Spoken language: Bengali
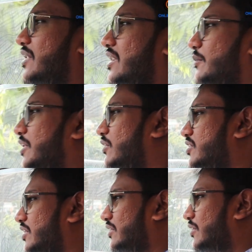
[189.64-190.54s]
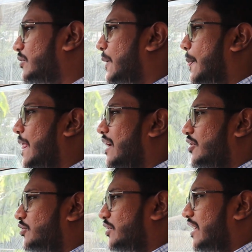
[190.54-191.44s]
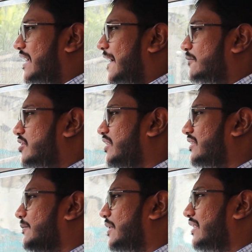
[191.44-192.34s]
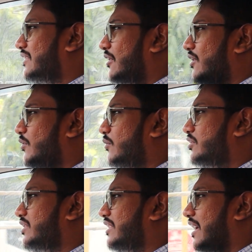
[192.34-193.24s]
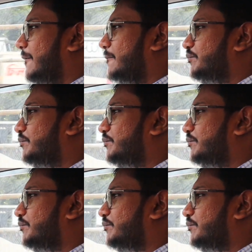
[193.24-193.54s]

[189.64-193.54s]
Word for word: আপনাকে বের করা শিখতে হবে যদি এটা একবার শিখতে পারেন তাহলে বলবো যে ইয়া